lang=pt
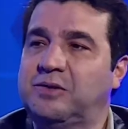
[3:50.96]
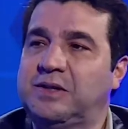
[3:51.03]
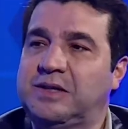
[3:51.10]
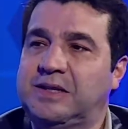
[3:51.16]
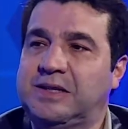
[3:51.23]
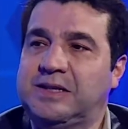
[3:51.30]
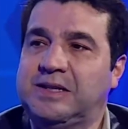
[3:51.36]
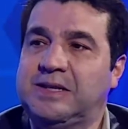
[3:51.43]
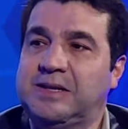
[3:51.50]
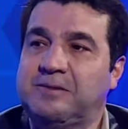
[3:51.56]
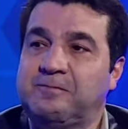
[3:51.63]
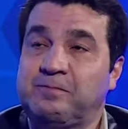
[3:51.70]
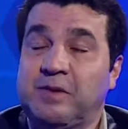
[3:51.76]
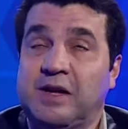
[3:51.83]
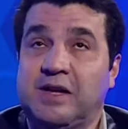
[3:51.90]
E, e,
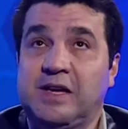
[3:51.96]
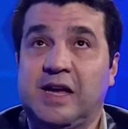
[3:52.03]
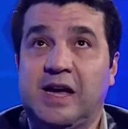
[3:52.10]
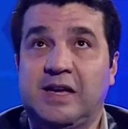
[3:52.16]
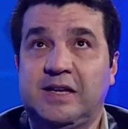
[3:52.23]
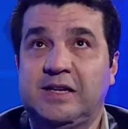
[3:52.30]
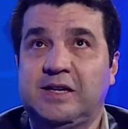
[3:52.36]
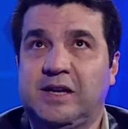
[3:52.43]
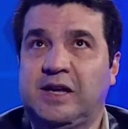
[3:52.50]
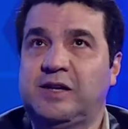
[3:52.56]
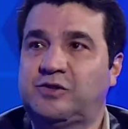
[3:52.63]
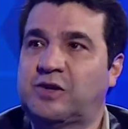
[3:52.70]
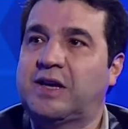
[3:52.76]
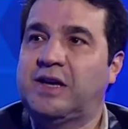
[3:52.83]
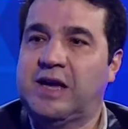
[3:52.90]
e, aí, e
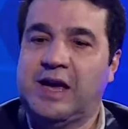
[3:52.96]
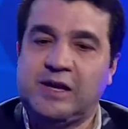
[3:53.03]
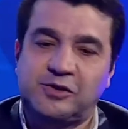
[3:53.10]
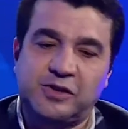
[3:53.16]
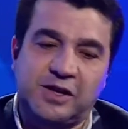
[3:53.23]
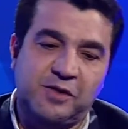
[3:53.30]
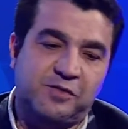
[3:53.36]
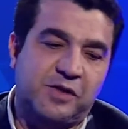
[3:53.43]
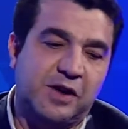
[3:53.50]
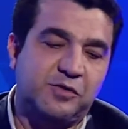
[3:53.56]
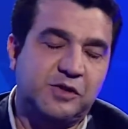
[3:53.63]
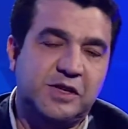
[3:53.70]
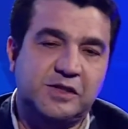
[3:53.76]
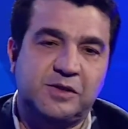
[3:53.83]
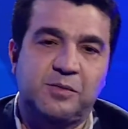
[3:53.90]
isso, é, é isso que faz
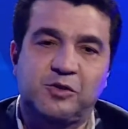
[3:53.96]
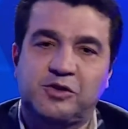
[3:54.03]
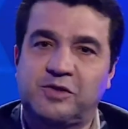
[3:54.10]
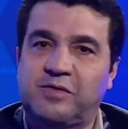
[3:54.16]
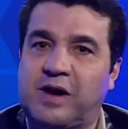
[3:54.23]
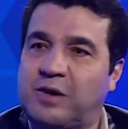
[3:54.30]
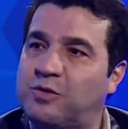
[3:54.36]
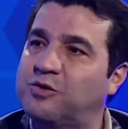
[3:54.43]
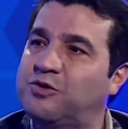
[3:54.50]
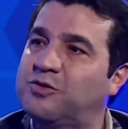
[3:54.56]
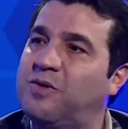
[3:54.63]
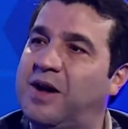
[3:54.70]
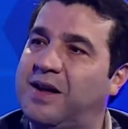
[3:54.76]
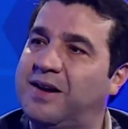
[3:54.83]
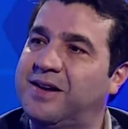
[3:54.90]
você se motivar a
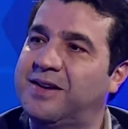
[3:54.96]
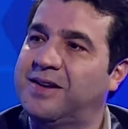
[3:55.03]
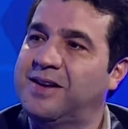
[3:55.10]
continuar, né?